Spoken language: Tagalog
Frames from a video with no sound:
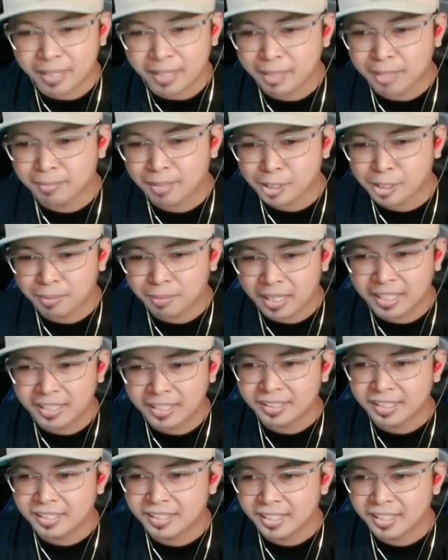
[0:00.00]
mas
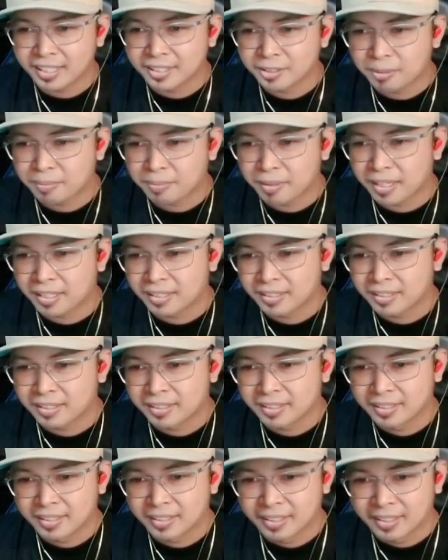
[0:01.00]
maintindihan nyo pa.
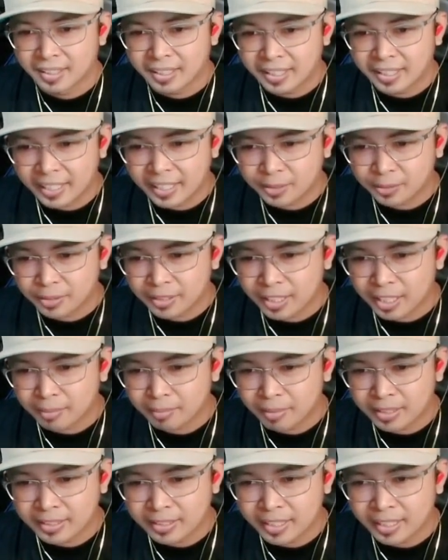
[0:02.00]
Eto na
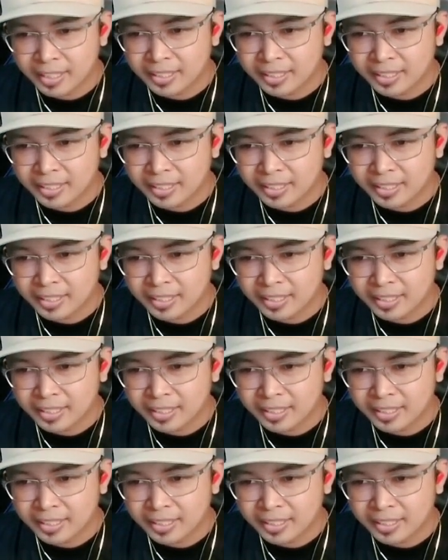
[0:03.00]
naman yan.